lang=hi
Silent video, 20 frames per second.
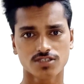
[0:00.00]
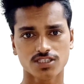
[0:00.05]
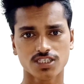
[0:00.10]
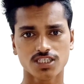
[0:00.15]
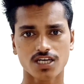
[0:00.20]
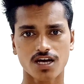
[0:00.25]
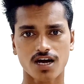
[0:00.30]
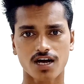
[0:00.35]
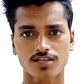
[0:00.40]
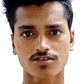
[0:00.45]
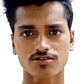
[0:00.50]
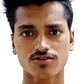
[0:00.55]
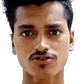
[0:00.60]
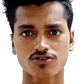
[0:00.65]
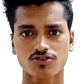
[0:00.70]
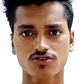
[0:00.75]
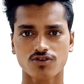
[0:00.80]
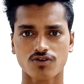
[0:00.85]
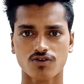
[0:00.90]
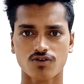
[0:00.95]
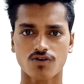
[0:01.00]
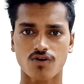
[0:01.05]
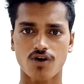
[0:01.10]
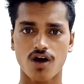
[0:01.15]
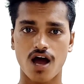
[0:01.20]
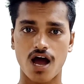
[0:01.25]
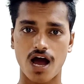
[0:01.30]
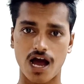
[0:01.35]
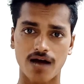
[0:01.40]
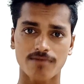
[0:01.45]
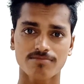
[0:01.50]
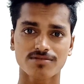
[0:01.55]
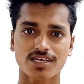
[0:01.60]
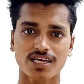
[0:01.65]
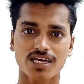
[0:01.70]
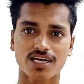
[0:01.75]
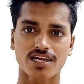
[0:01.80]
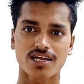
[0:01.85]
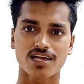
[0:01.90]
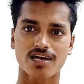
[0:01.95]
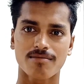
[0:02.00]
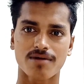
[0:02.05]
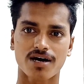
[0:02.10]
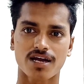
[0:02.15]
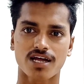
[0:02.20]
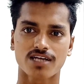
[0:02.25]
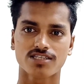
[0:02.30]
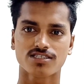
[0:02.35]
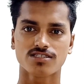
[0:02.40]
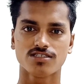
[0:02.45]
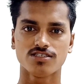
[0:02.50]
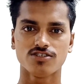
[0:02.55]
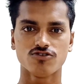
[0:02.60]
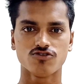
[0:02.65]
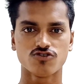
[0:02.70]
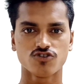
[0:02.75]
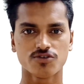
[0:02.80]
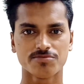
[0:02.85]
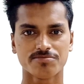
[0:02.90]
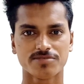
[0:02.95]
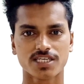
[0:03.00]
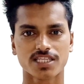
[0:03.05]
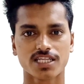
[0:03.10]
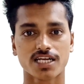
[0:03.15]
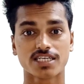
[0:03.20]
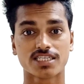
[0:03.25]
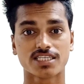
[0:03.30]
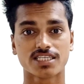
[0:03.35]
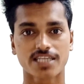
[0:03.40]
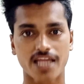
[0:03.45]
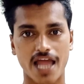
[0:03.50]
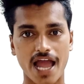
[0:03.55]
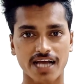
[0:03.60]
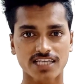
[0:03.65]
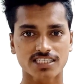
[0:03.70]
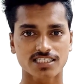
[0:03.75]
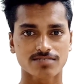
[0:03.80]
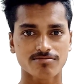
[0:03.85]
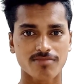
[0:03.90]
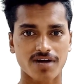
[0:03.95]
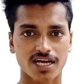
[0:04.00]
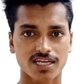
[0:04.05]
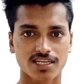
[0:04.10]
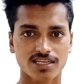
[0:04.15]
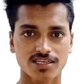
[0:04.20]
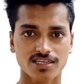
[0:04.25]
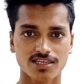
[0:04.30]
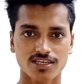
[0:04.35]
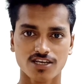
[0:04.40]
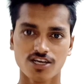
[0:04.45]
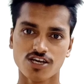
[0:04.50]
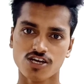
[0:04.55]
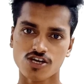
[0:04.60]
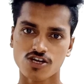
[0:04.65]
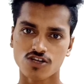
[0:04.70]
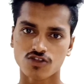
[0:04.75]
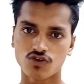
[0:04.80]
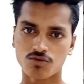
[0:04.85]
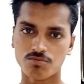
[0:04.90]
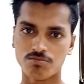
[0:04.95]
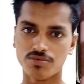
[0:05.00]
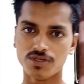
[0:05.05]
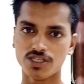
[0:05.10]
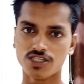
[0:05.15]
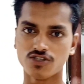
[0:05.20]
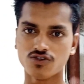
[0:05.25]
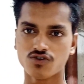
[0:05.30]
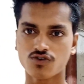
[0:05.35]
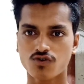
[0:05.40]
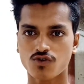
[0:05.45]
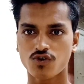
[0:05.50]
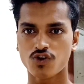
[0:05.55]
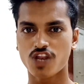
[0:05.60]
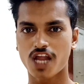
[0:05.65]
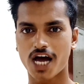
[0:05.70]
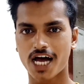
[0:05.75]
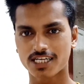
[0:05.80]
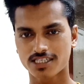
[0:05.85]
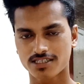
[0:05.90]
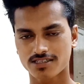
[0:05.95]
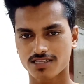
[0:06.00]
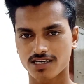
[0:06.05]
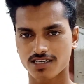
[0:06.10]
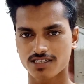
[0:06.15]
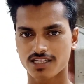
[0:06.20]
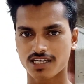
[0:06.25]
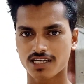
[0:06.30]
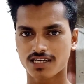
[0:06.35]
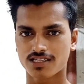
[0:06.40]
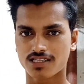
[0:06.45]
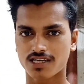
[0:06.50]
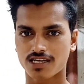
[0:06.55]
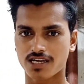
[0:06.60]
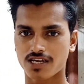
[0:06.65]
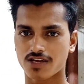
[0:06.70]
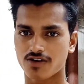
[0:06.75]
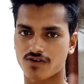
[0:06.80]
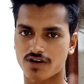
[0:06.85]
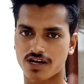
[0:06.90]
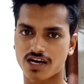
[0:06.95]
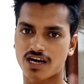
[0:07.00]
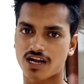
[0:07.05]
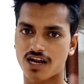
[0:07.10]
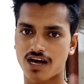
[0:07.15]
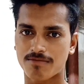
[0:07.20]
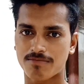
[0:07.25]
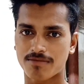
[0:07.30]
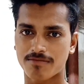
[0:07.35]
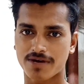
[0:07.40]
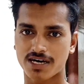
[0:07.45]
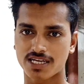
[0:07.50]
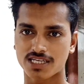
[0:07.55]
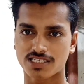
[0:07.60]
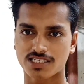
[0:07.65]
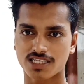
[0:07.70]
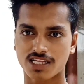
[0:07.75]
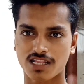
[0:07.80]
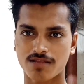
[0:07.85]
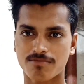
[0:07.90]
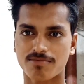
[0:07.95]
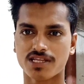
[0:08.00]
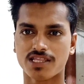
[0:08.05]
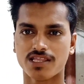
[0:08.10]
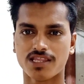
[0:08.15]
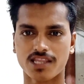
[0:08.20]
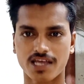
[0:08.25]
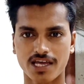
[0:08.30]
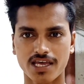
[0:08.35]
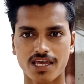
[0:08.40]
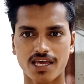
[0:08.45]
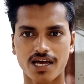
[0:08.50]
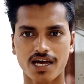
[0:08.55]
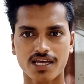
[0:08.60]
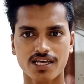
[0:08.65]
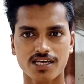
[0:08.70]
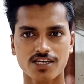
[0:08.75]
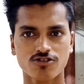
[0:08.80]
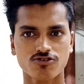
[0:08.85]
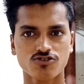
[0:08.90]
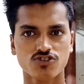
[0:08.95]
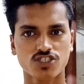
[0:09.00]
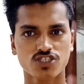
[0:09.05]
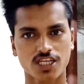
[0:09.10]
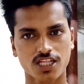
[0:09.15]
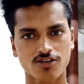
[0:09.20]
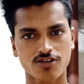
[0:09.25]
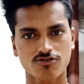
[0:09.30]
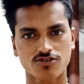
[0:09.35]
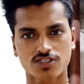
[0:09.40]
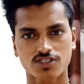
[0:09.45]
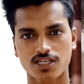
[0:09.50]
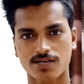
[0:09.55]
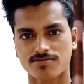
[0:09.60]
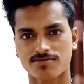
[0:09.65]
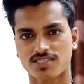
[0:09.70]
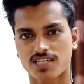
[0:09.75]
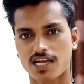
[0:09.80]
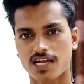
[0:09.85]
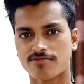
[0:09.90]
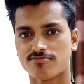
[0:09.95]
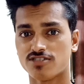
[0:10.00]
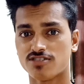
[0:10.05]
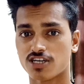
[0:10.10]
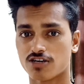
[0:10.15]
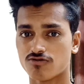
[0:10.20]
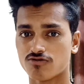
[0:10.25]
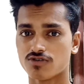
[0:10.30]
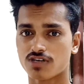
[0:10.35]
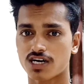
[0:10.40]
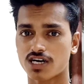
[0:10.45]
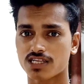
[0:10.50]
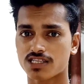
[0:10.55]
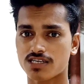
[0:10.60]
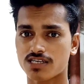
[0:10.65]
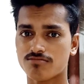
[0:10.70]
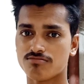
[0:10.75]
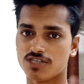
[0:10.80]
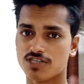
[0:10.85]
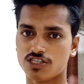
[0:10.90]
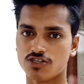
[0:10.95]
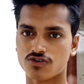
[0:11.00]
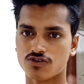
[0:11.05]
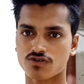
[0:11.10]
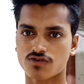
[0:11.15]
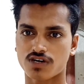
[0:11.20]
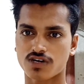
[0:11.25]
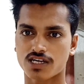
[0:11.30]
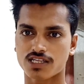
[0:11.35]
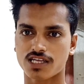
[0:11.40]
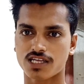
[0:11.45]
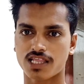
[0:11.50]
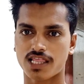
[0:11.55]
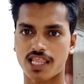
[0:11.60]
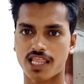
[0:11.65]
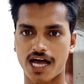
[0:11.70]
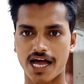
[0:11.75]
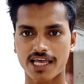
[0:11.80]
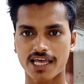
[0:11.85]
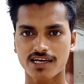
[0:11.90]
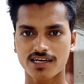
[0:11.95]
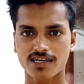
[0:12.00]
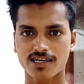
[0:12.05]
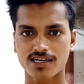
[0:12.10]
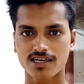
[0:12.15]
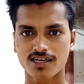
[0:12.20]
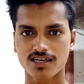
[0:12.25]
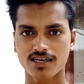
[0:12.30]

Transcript: जी हाँ दोस्तों आप देख रहे हैं हमारा यूट्यूब चैनल टैक्स माइली तो वीडियो को लास्ट तक देखते रहें और अगर आप हमारे चैनल पर नए आए हैं तो चैनल को सब्सक्राइब जरूर कर दें वीडियो को कर दें लाइक